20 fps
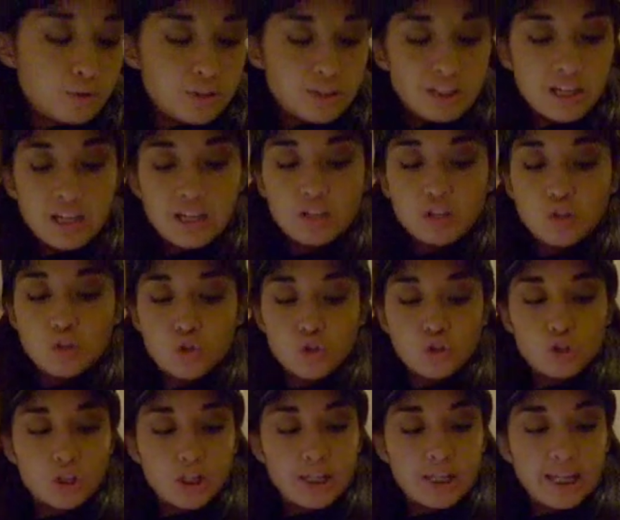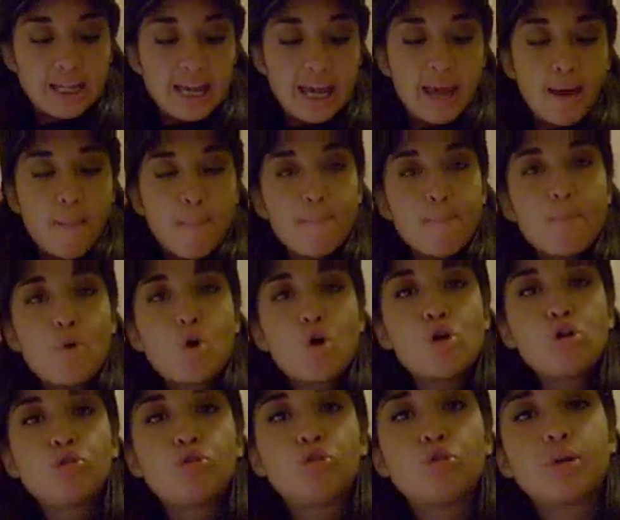questo arancione è
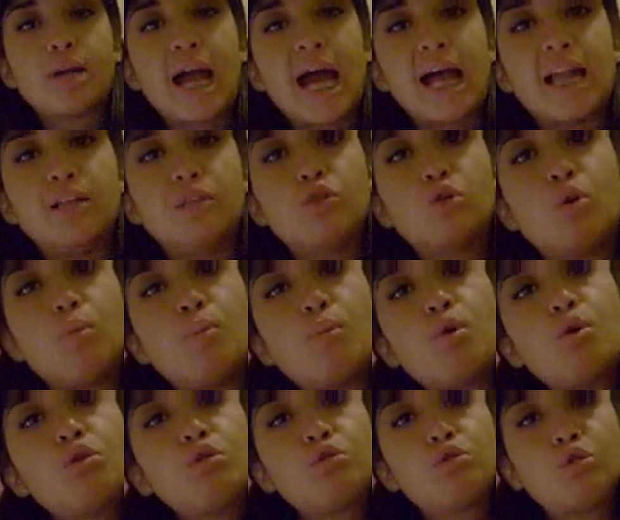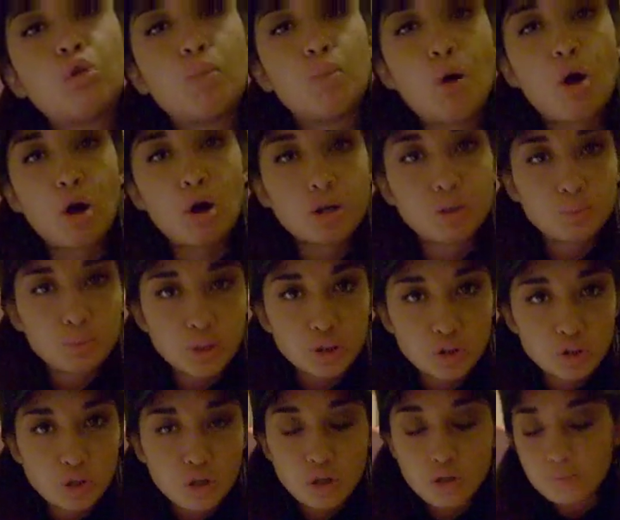molto caldo, molto
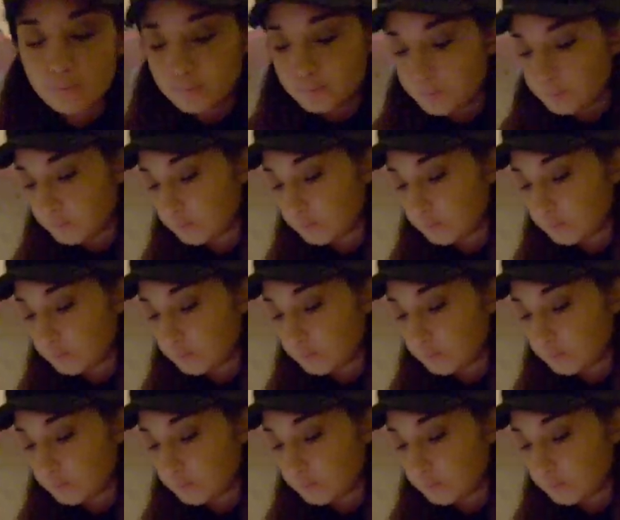morbido,